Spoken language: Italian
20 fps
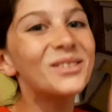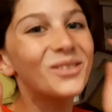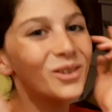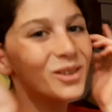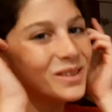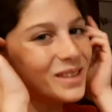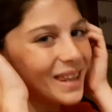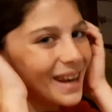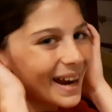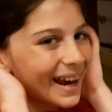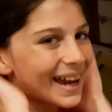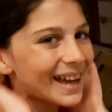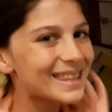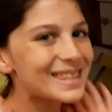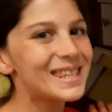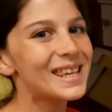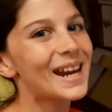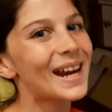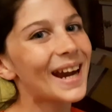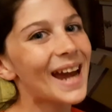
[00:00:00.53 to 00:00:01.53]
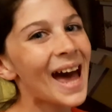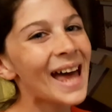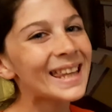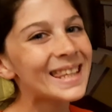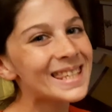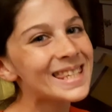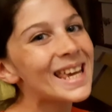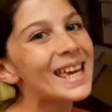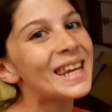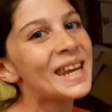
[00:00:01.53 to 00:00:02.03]
a tutti ragazzi e
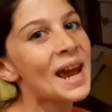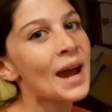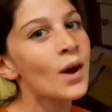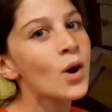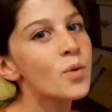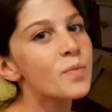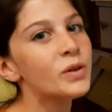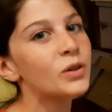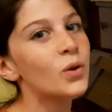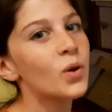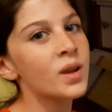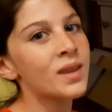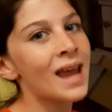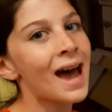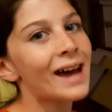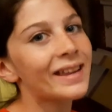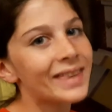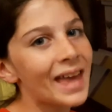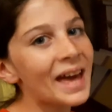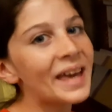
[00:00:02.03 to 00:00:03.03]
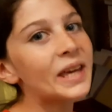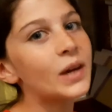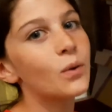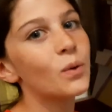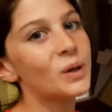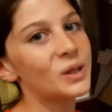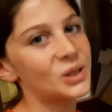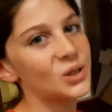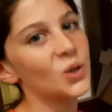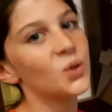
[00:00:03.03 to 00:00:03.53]
ragazze ed eccomi tornata in
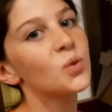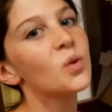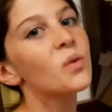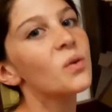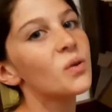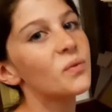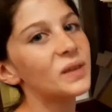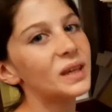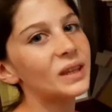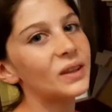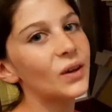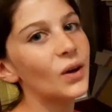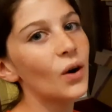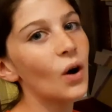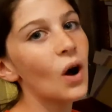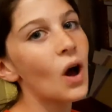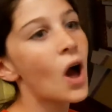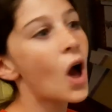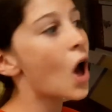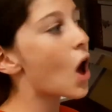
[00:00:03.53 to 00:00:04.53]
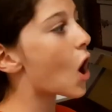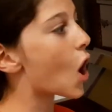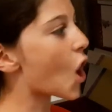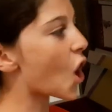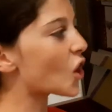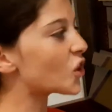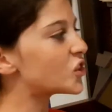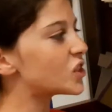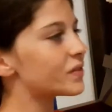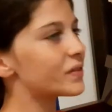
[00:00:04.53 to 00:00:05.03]
questo nuovo video.
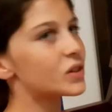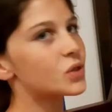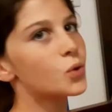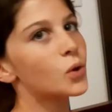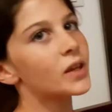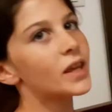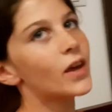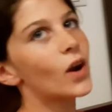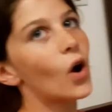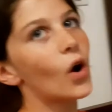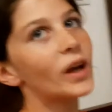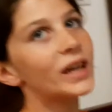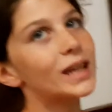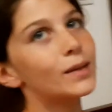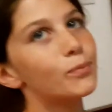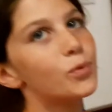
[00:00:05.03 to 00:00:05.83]
Oggi vi suonerò il